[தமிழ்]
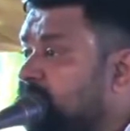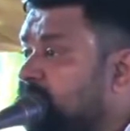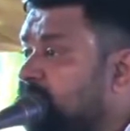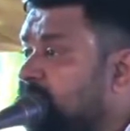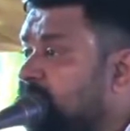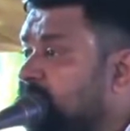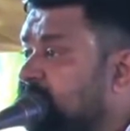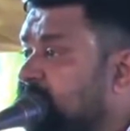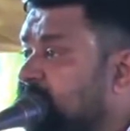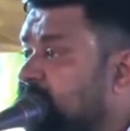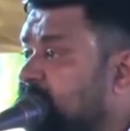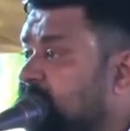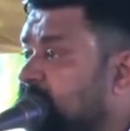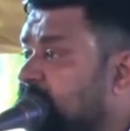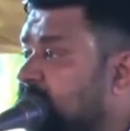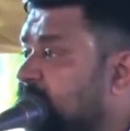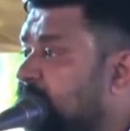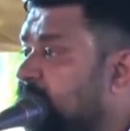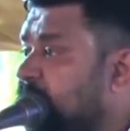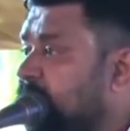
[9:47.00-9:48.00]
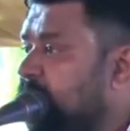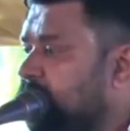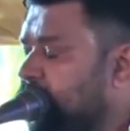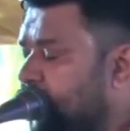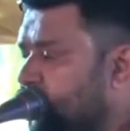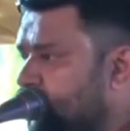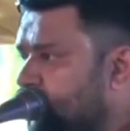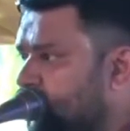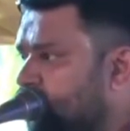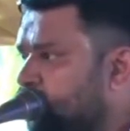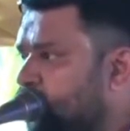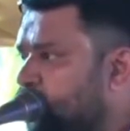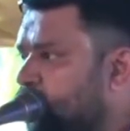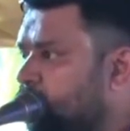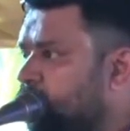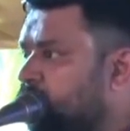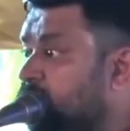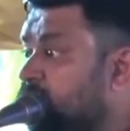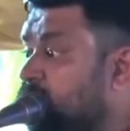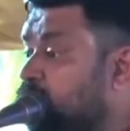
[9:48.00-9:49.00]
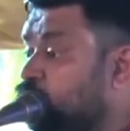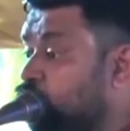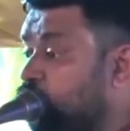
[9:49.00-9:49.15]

வீட்டில் அடைஞ்சு கடை நான் உனக்கு ஃபோன் பண்ணுவேன்